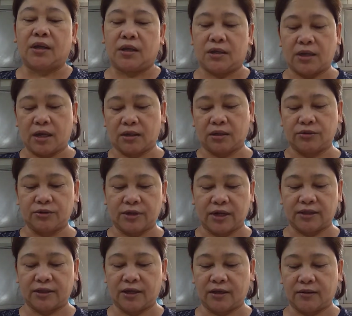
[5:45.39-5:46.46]
igagano
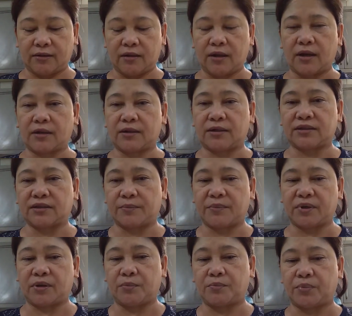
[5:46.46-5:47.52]
natin hanggang sa
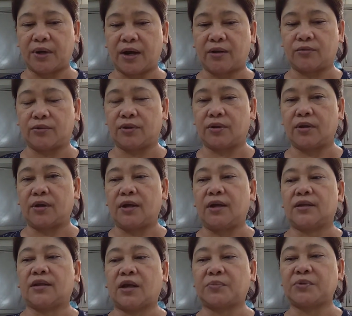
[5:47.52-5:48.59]
maging brown.
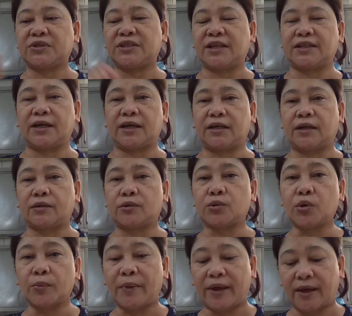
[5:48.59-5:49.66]
Tapos dagdagan ng
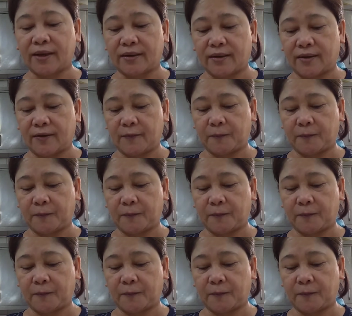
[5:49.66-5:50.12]
tubig.